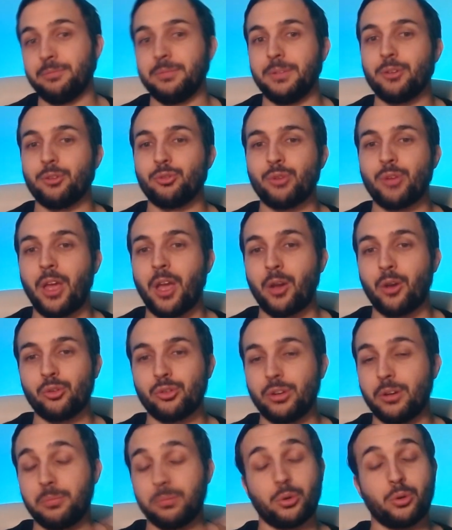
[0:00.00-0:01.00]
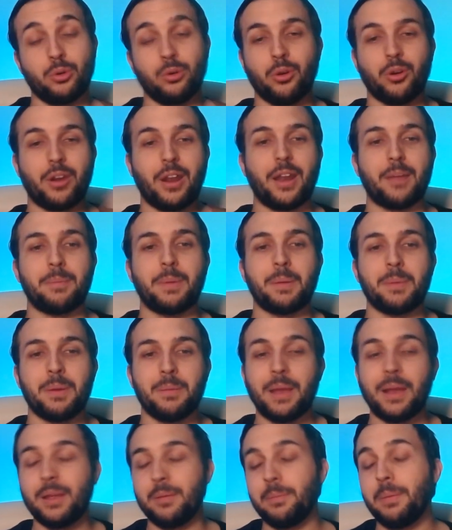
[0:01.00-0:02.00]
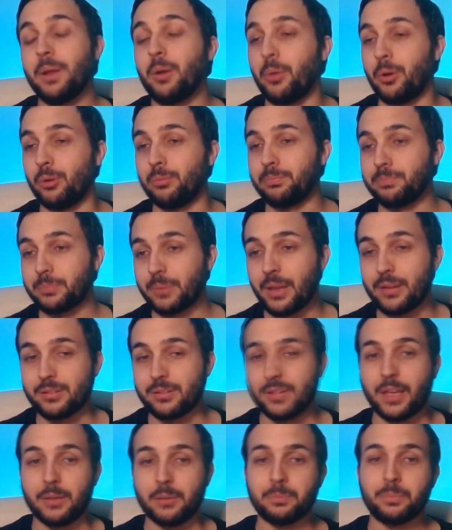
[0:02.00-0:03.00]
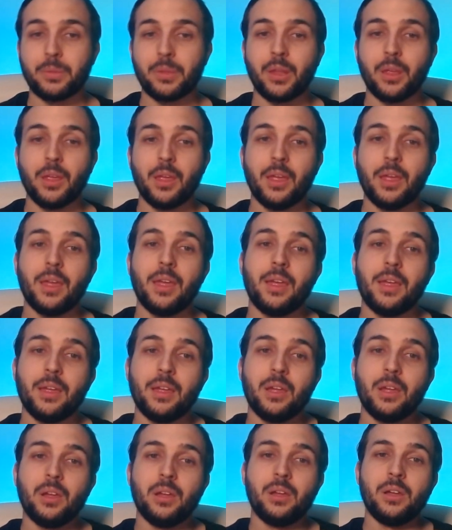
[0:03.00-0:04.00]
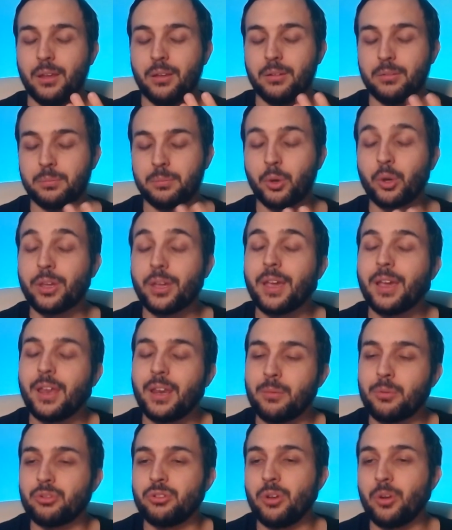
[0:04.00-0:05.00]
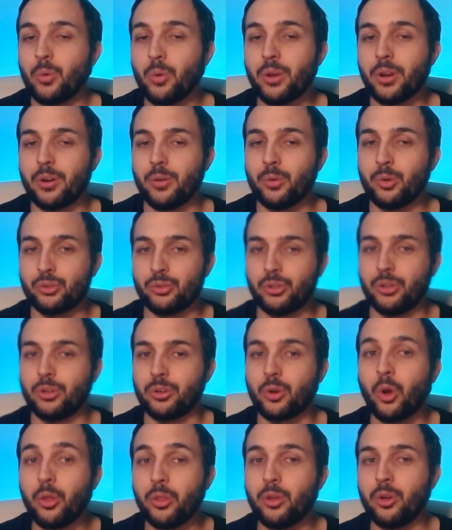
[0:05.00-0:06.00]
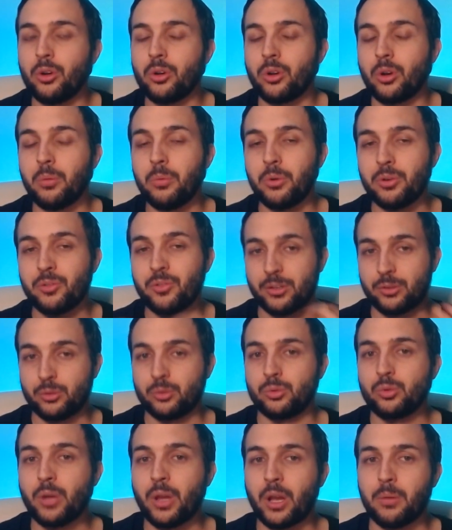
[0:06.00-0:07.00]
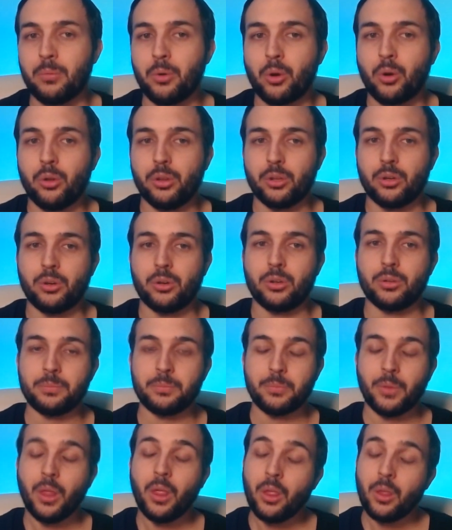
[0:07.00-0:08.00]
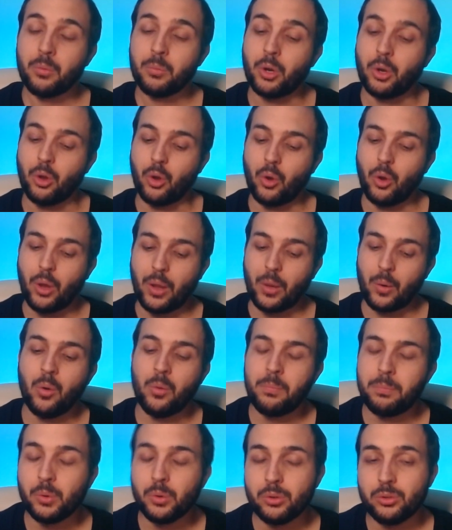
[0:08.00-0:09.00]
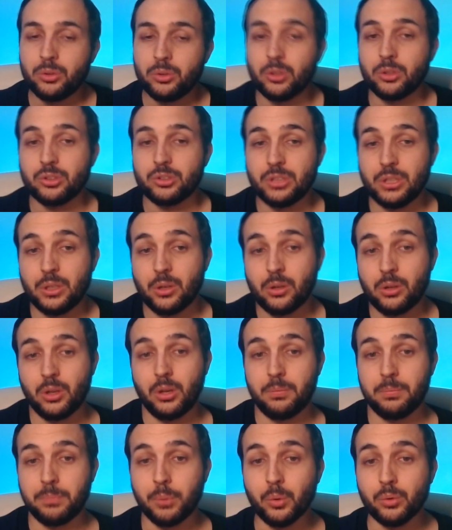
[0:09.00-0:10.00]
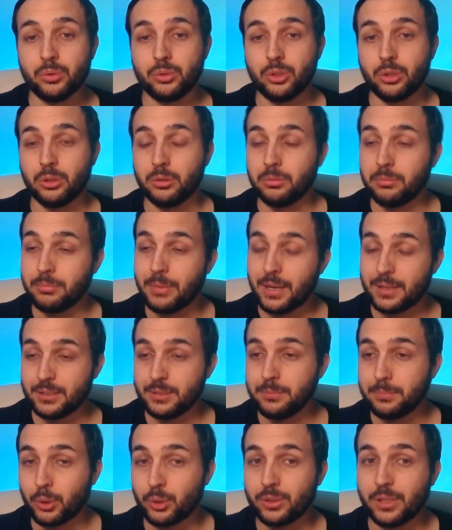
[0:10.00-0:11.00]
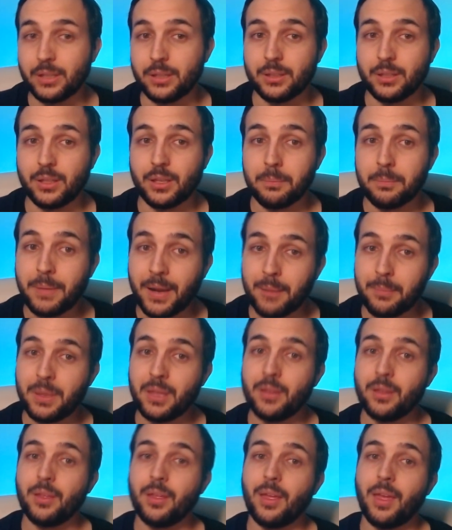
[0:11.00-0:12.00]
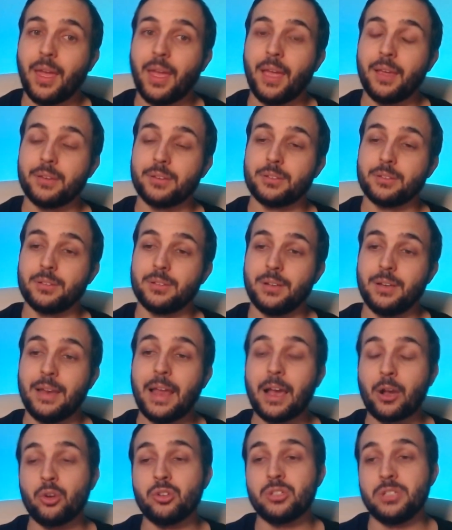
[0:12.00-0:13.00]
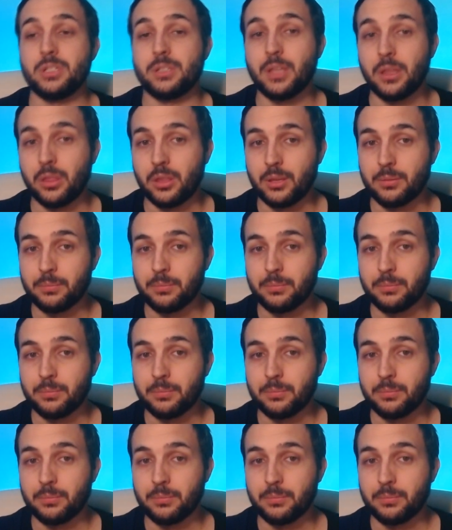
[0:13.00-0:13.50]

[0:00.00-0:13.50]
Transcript: Es una cosa un poco rara para mí, ¿vale? Pero bueno, ya está ahí. ¿Por qué queremos incluir nuestro código como infraestructura, como código, no? Bueno, un punto, si no el punto más importante para mí, es la consistencia.